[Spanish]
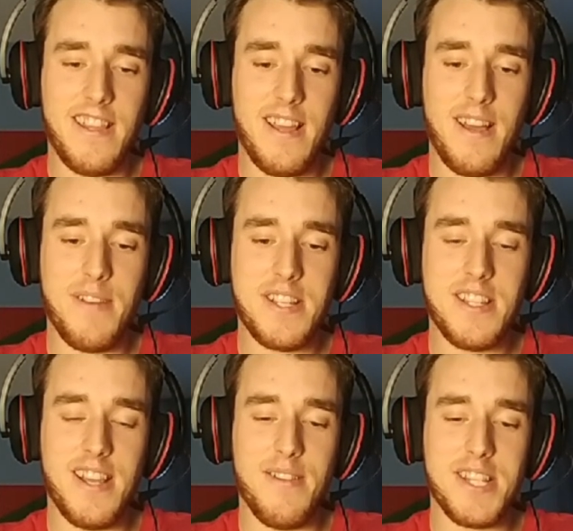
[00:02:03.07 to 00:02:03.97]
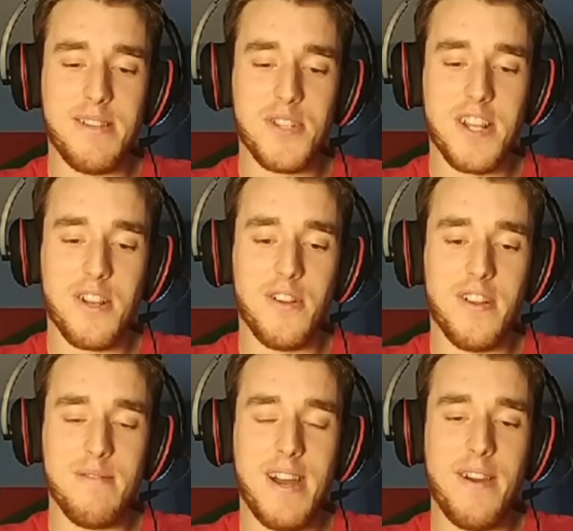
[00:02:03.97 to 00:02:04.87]
A ver si, a ver si vamos a ir con,
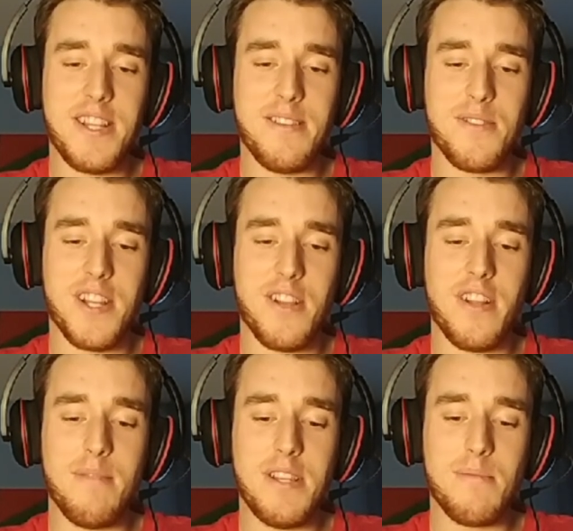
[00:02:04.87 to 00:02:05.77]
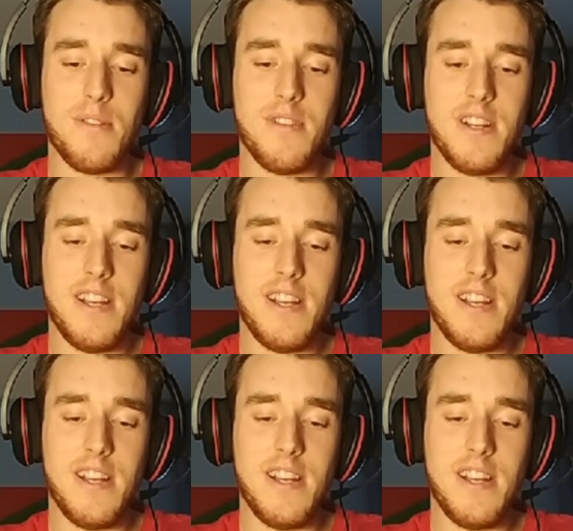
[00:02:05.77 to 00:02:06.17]
a ver si vamos a ir con el mismo.